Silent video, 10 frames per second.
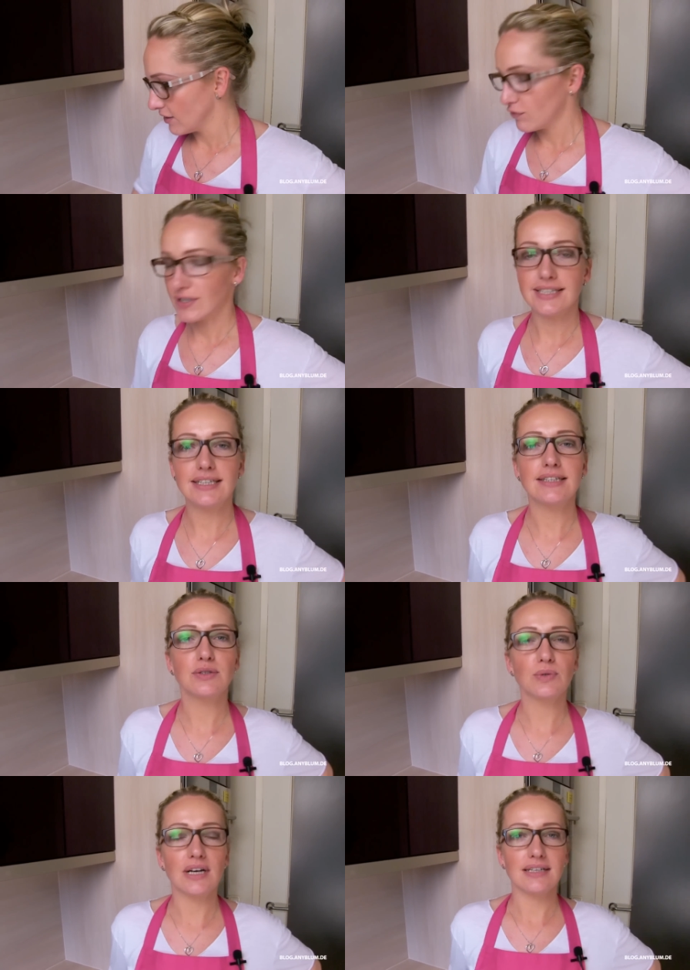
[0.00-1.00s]
vor sich hin
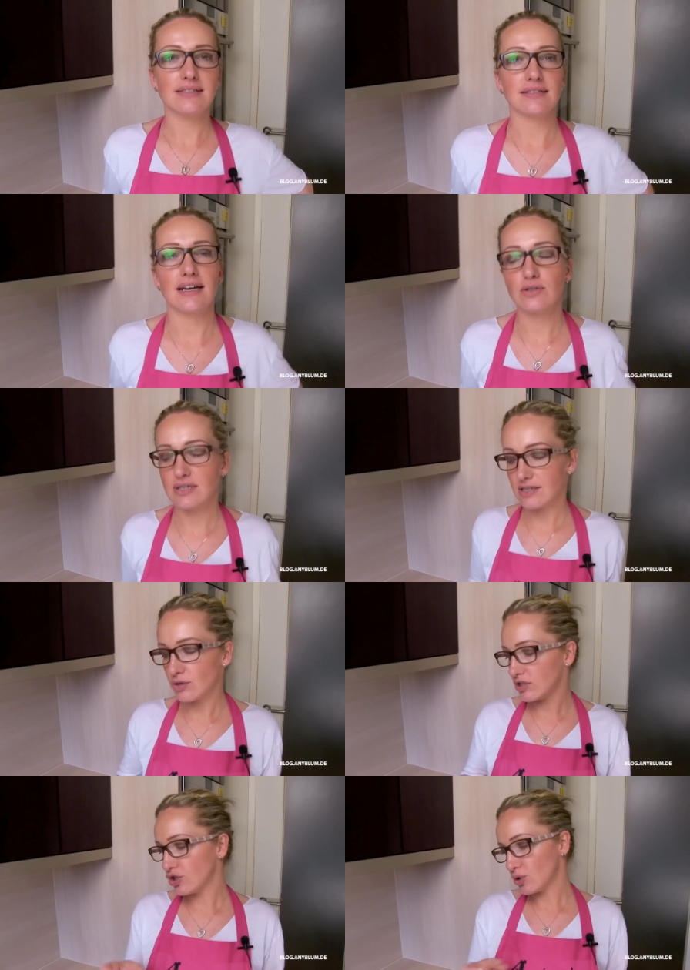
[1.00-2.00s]
ruhen lassen. Also der
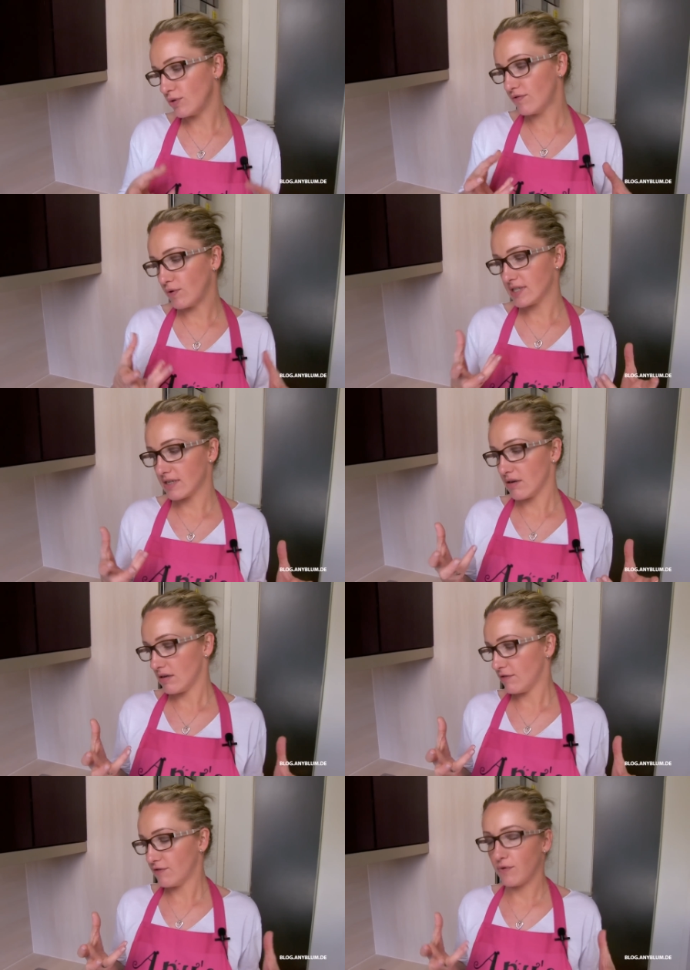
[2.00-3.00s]
soll sich schön äh,